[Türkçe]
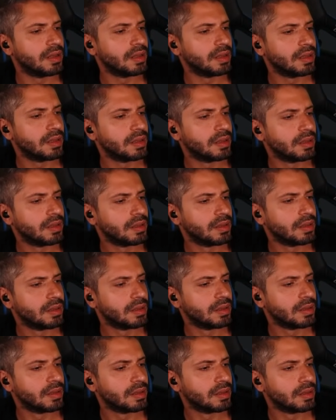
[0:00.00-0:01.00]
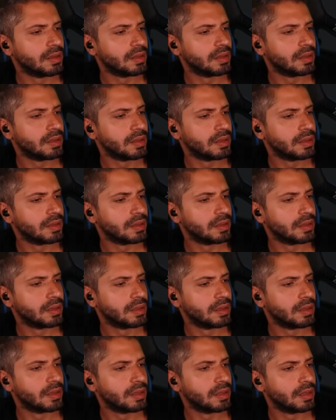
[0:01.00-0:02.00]
Do, do, evet, bu, bu, bu. Olanı,
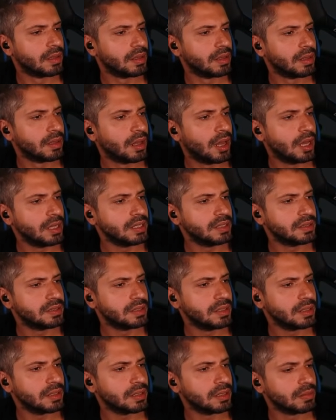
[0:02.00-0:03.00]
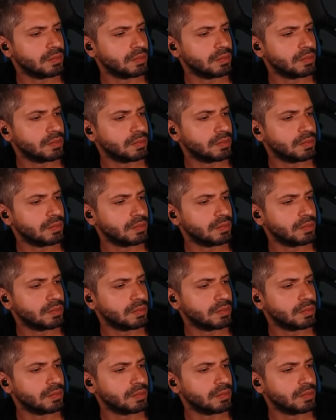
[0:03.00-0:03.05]
ha, bu. Hangisi?